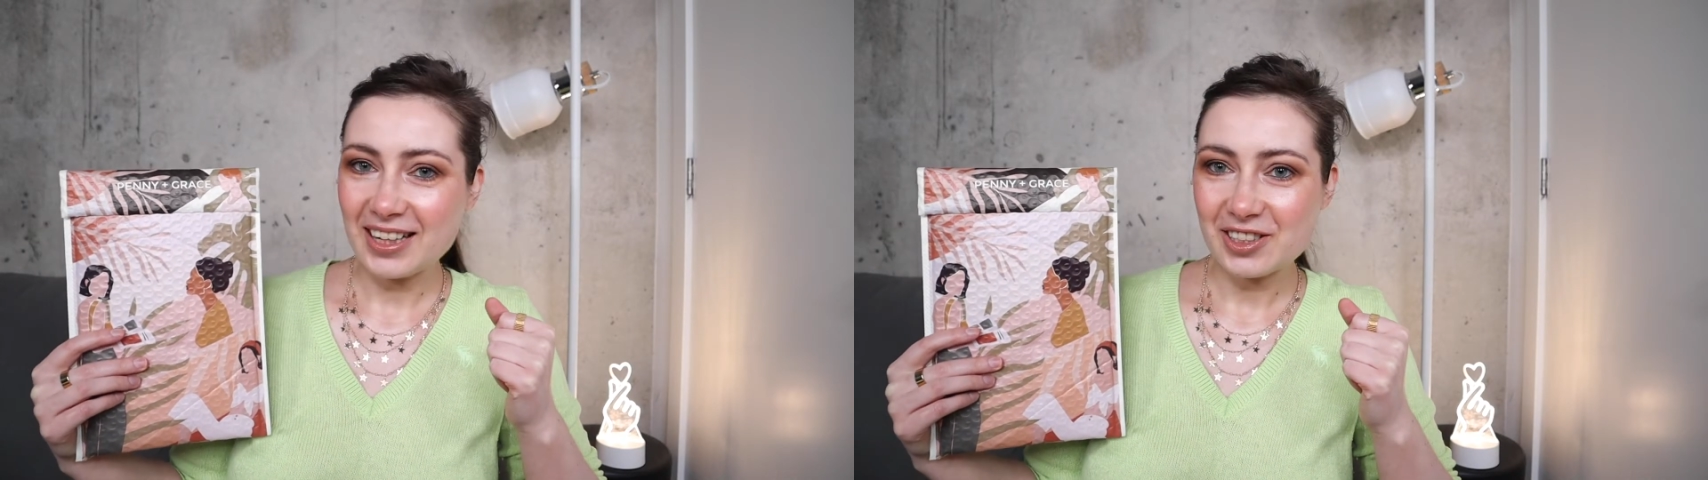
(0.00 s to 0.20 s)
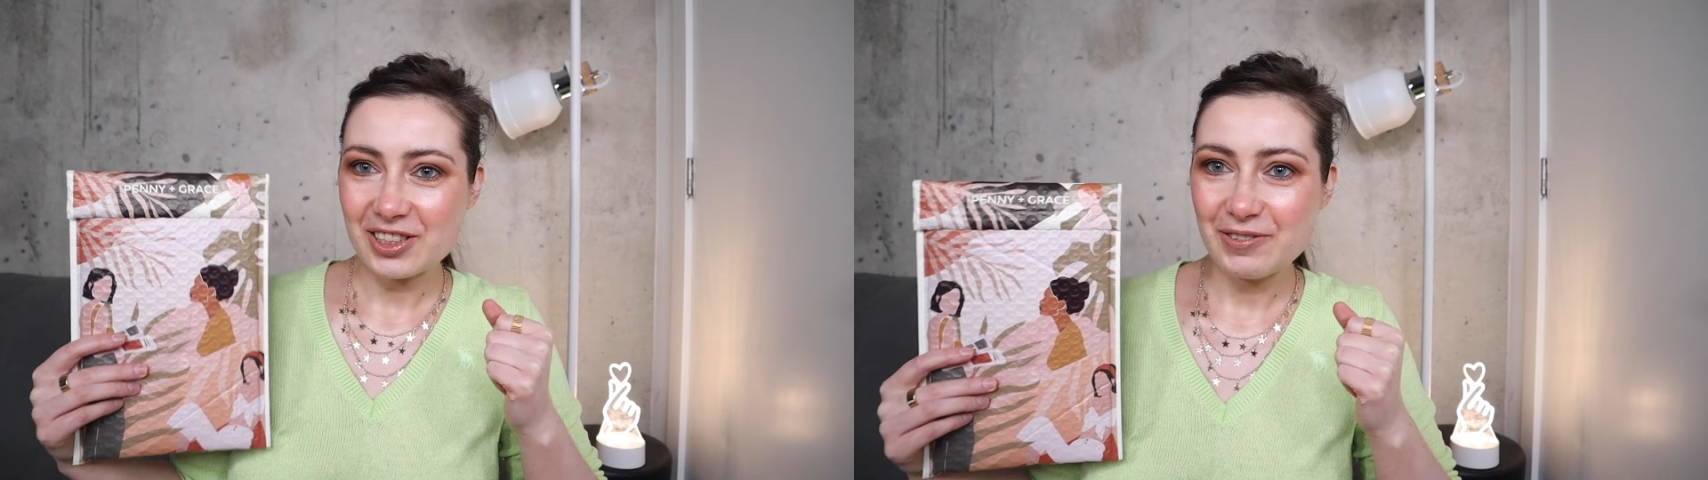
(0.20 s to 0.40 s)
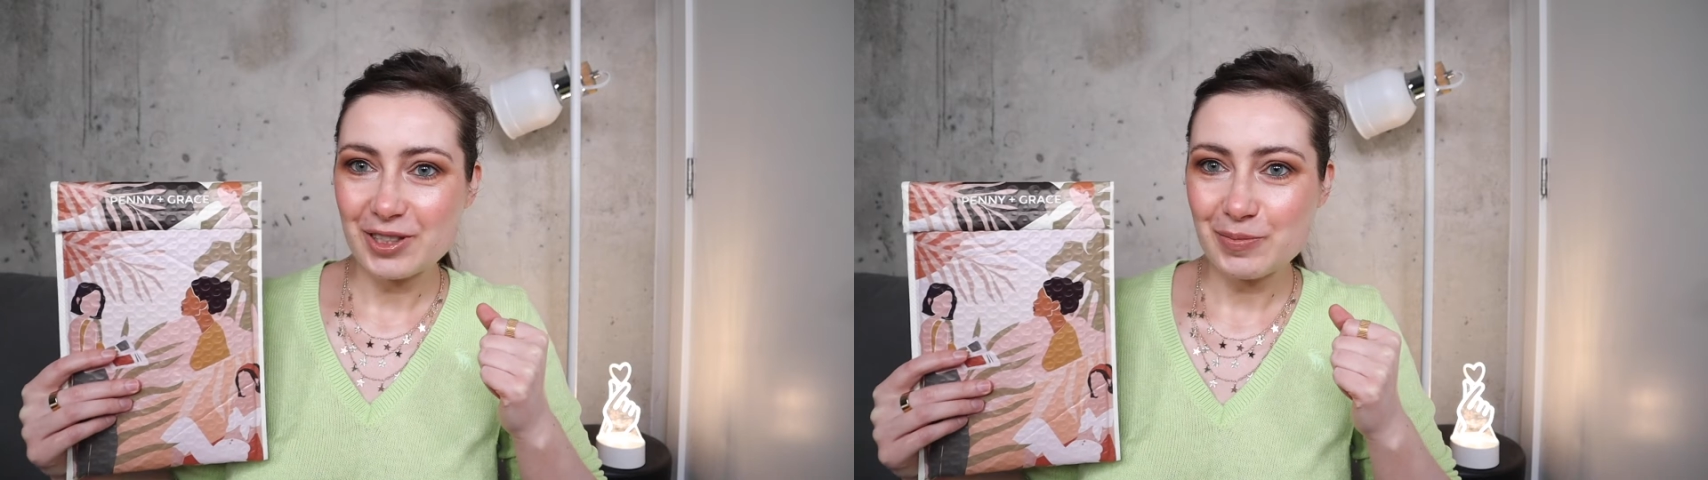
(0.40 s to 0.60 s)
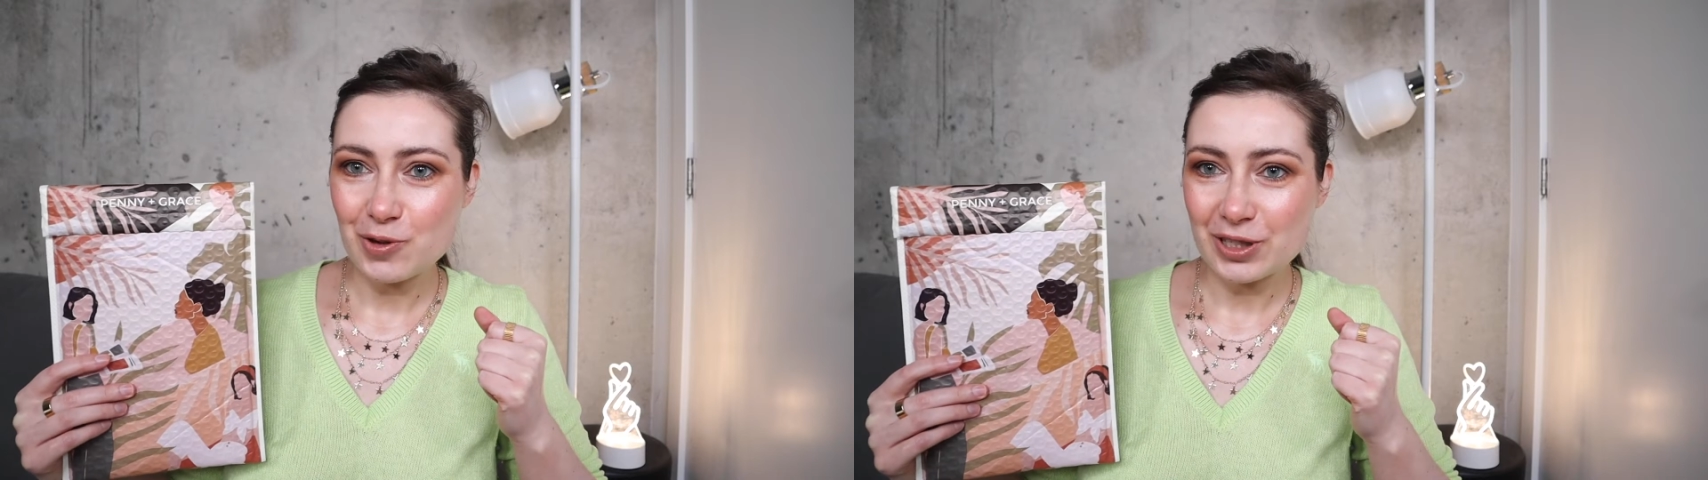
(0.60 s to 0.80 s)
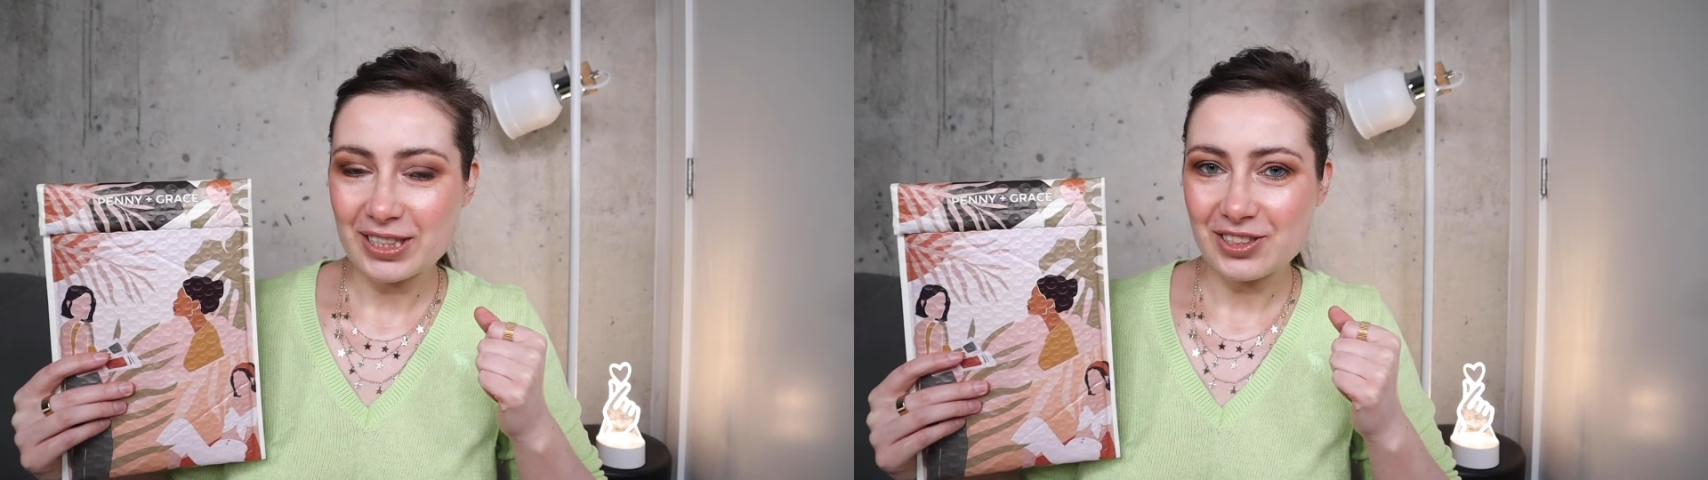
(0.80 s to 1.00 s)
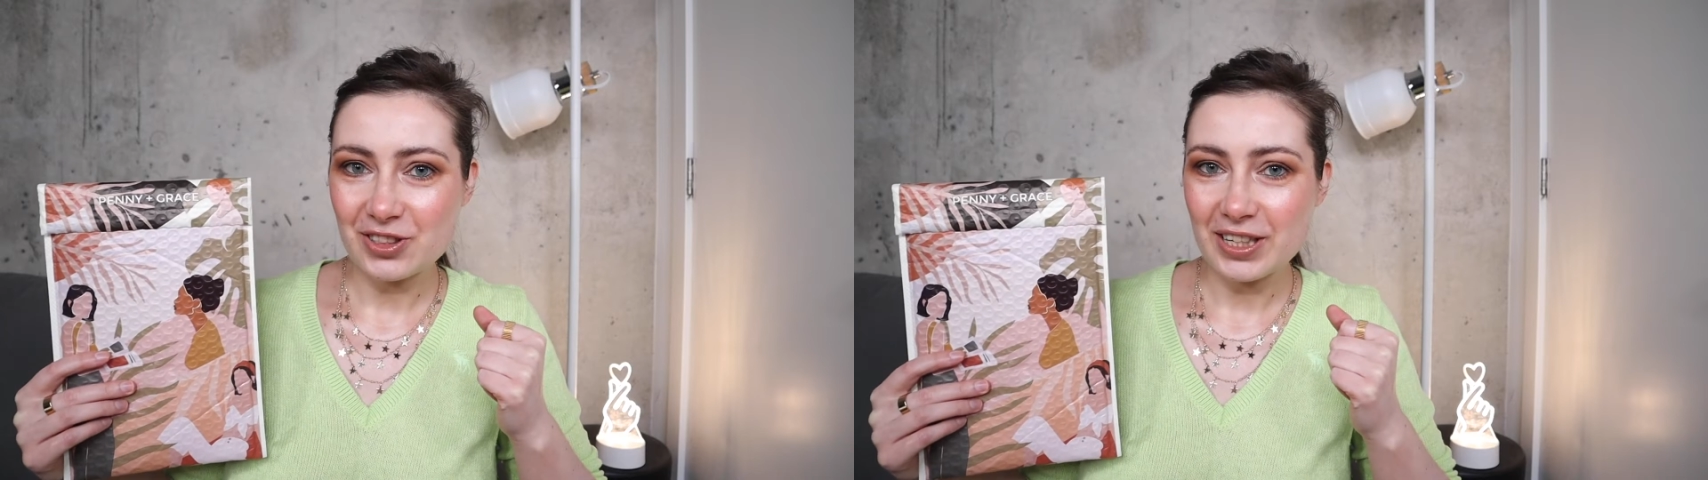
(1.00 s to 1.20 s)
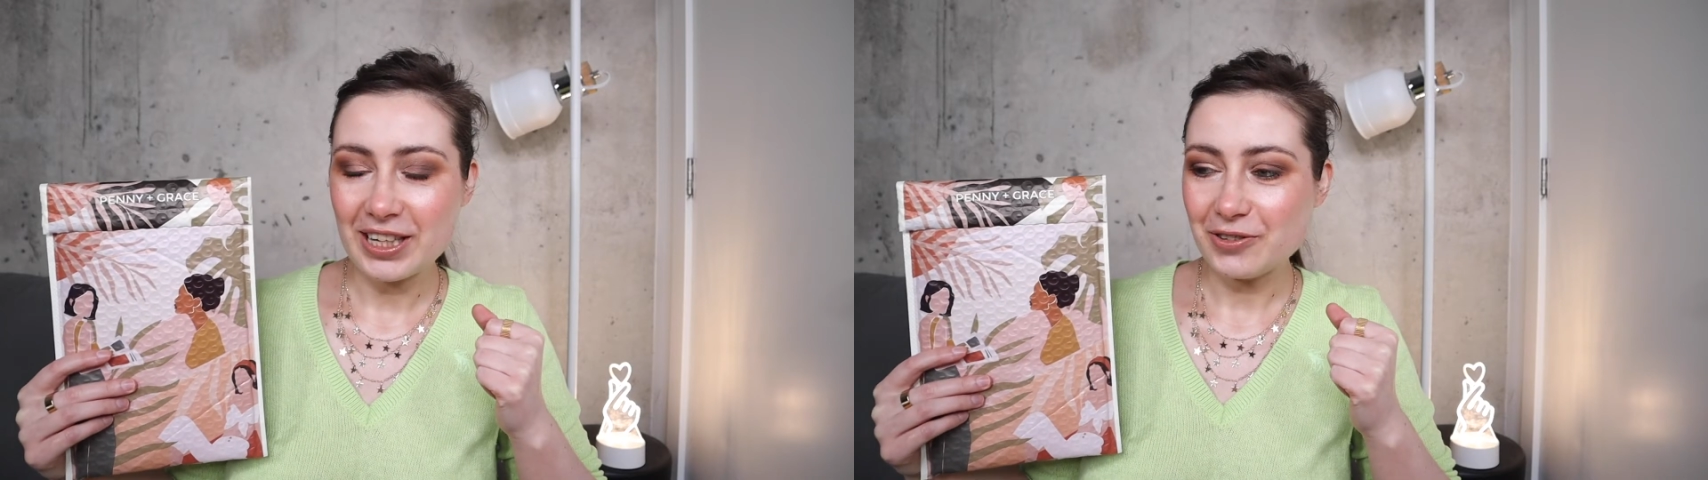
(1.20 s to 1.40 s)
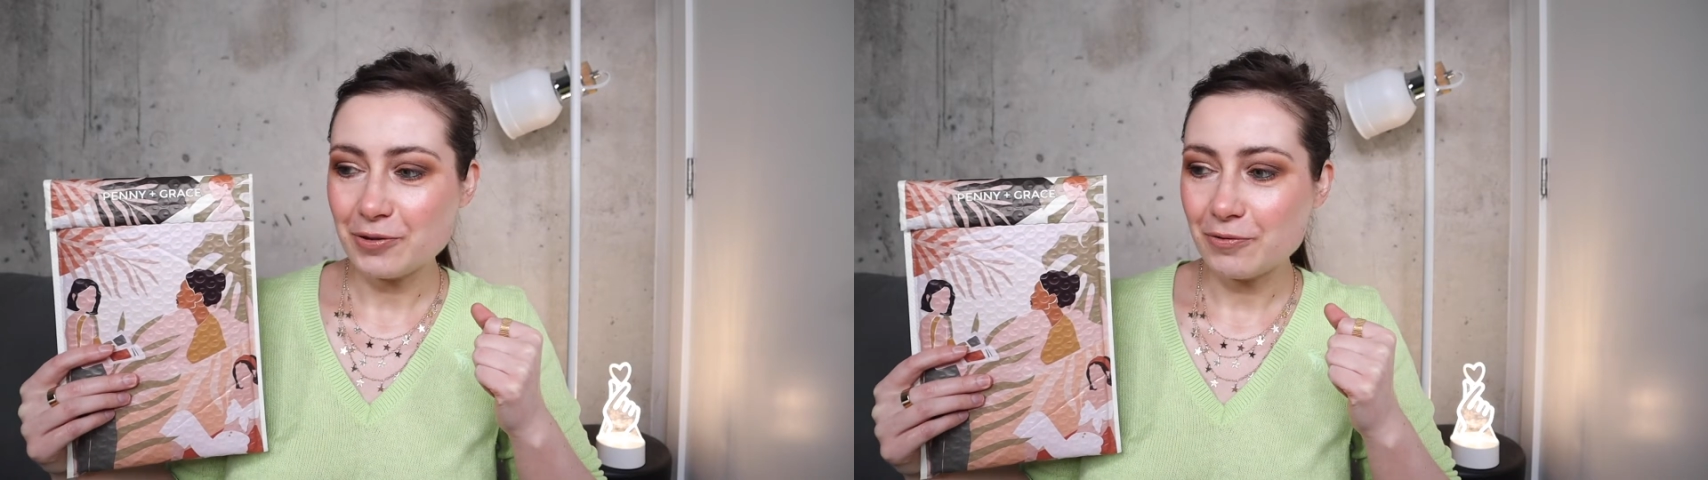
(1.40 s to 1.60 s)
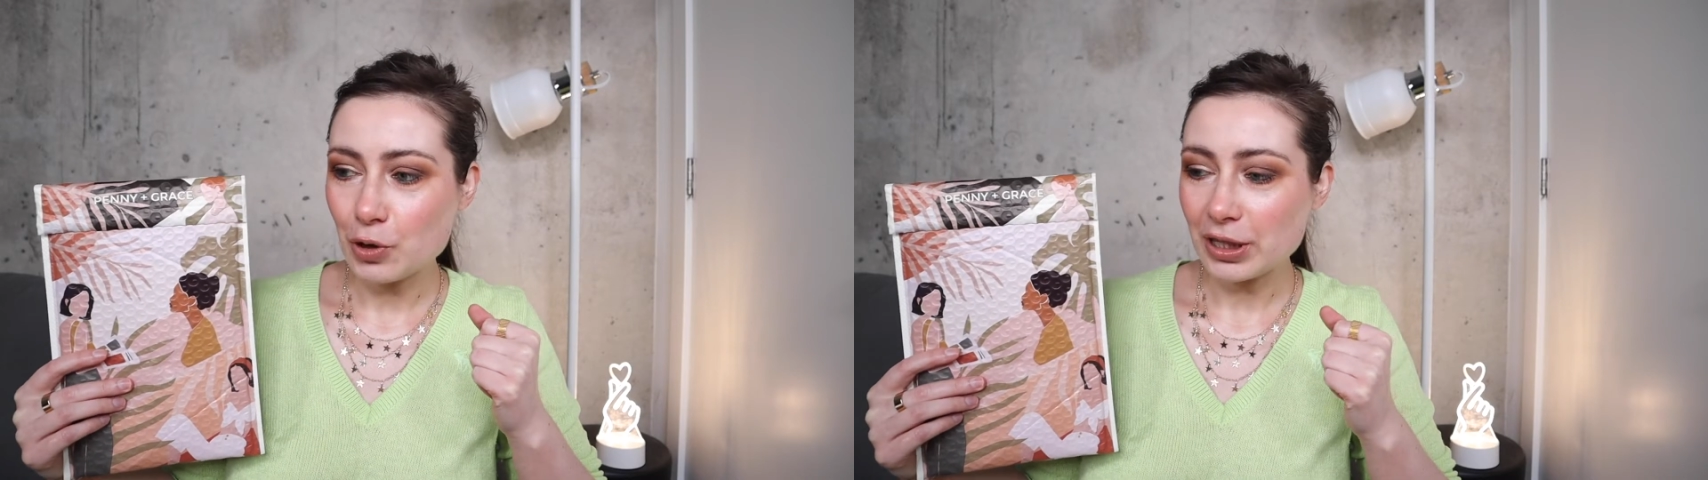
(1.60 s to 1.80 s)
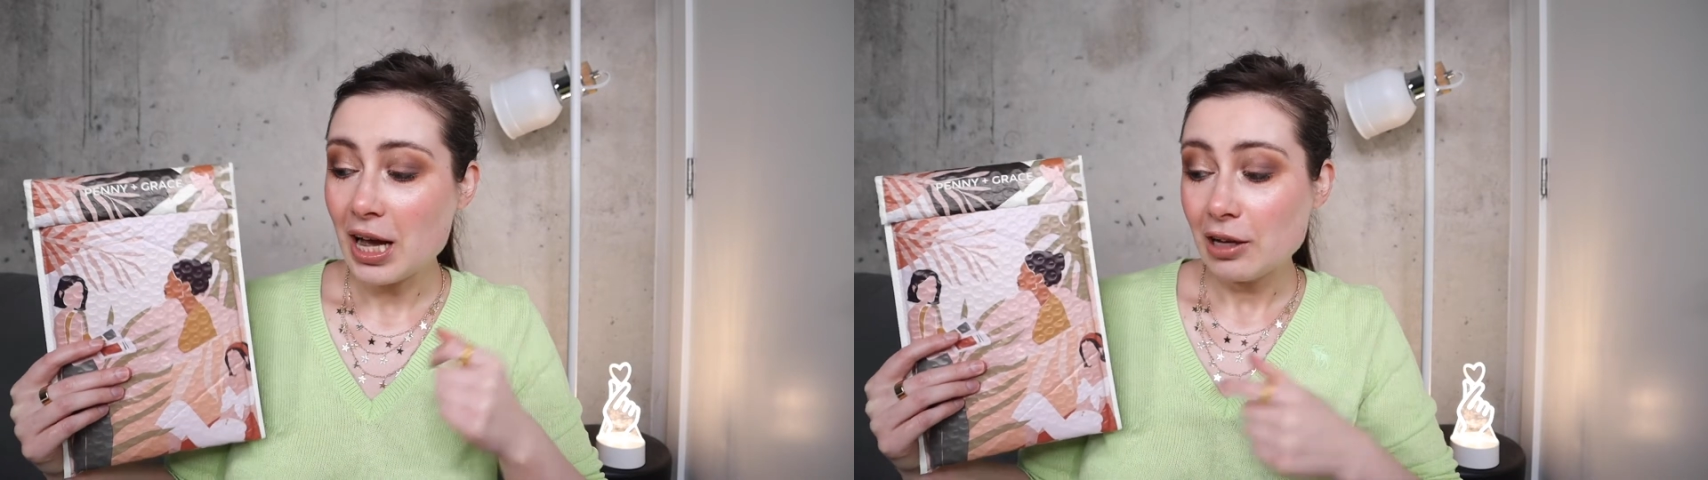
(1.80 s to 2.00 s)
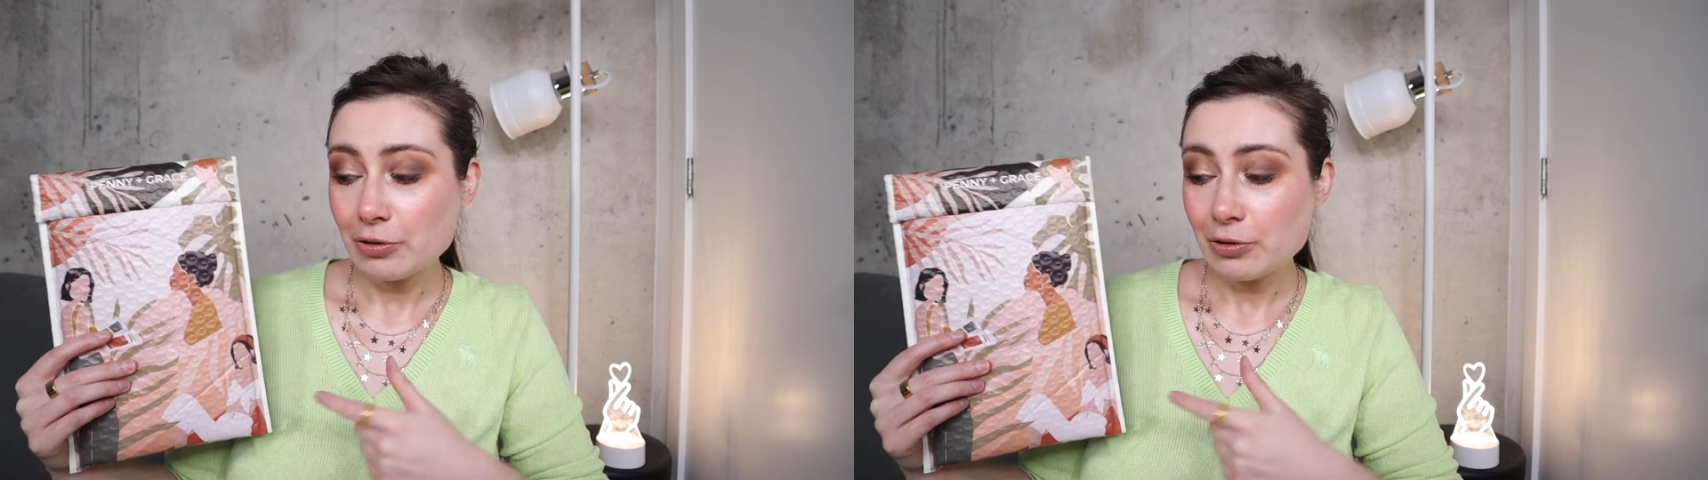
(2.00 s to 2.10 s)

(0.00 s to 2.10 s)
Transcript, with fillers: конечно, невозможно, к сожалению. Вот.